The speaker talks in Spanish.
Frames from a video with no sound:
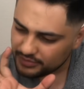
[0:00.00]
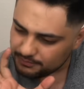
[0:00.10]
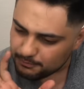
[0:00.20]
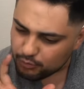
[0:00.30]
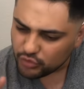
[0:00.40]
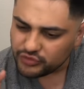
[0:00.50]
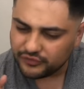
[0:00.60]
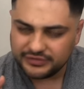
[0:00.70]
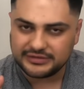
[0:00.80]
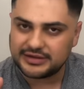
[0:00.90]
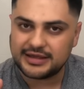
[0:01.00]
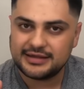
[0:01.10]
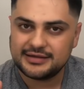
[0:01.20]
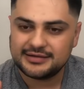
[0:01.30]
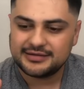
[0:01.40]
muy
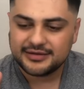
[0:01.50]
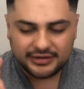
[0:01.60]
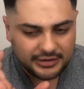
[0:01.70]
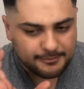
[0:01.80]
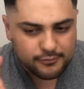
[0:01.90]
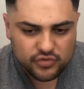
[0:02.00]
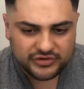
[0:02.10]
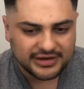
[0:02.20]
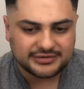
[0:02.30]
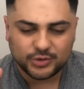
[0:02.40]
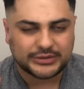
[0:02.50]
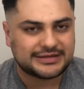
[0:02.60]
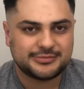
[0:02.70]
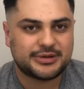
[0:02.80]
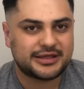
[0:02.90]
sofisticada y muchas
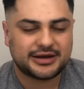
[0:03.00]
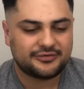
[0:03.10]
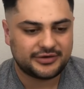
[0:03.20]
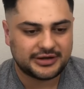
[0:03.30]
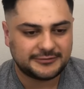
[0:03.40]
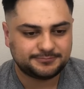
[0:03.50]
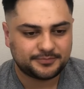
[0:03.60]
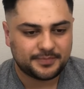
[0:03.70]
notas de madera al final.